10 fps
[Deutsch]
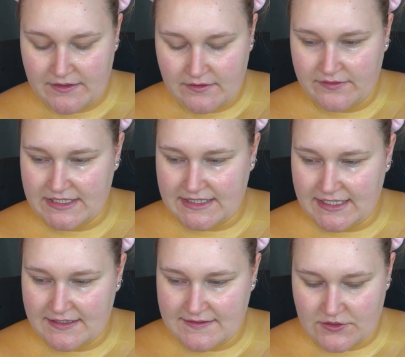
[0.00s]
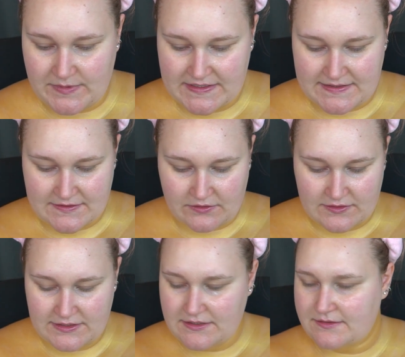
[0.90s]
Und während der ganze Spaß jetzt
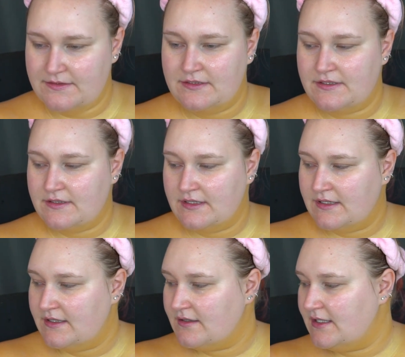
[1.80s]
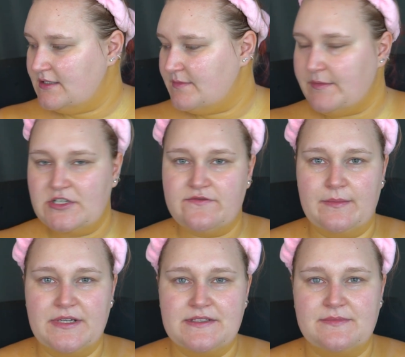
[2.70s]
trocknet, gehe ich mal meinen
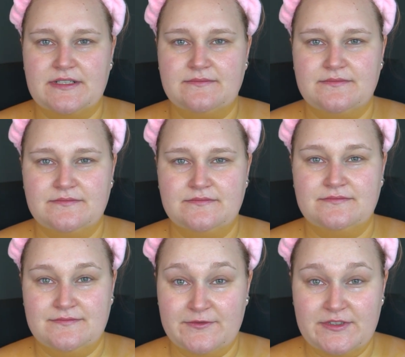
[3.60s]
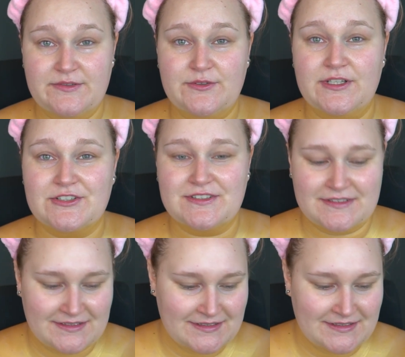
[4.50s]
Schwamm nass machen. Für die Foundation.